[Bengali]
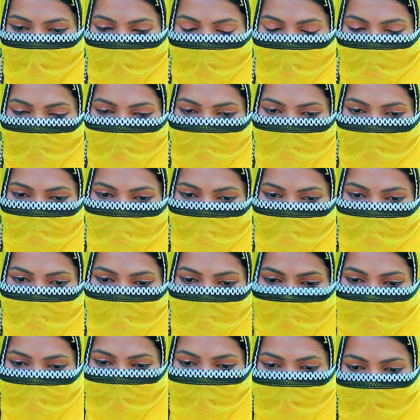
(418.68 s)
বলে
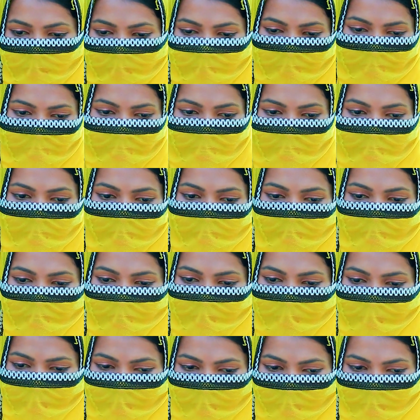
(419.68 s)
তুমি কি কাউকে
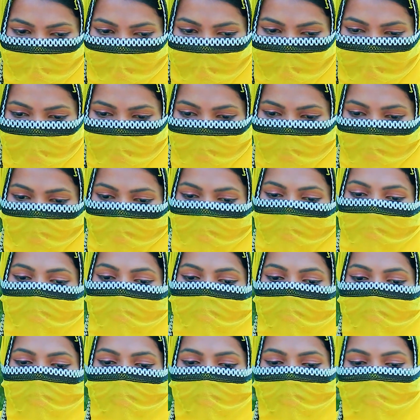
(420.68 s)
ভালোবাসো
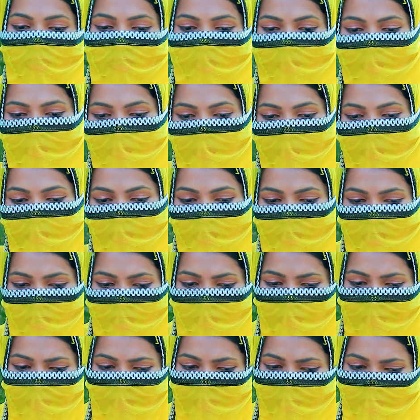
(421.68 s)
তো আমি বললাম
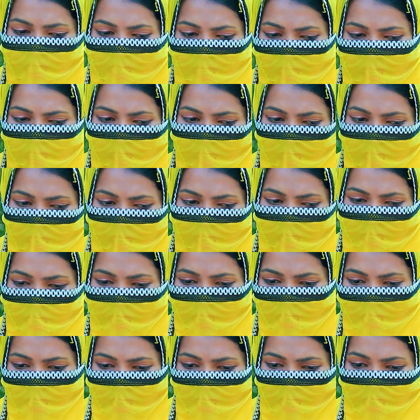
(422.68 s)

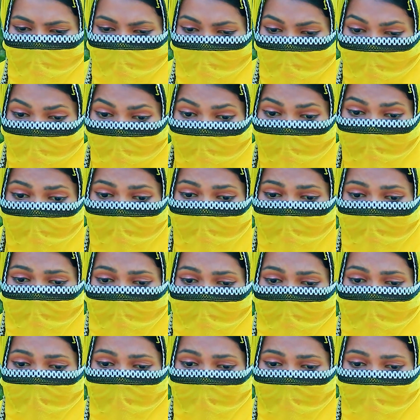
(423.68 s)
হ্যাঁ
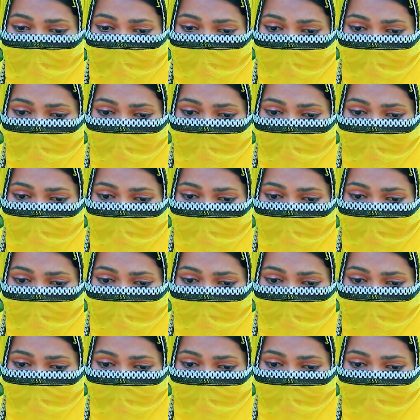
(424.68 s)
আমি